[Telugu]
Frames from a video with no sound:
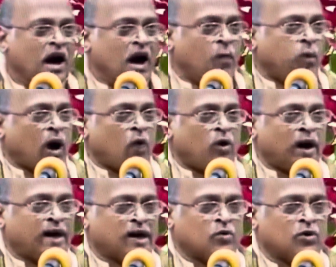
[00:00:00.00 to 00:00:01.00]
ఆ పాము
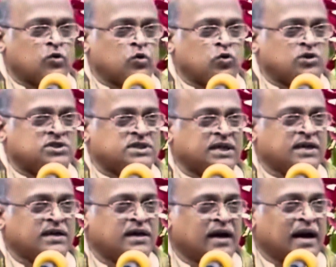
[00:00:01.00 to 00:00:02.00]
అక్కడ వరకు వచ్చి
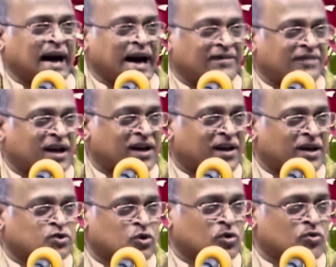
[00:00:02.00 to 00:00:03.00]
ఆ
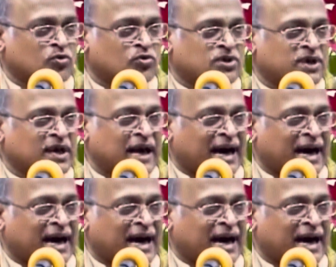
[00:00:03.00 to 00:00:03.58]
ధనరాశులను చూసి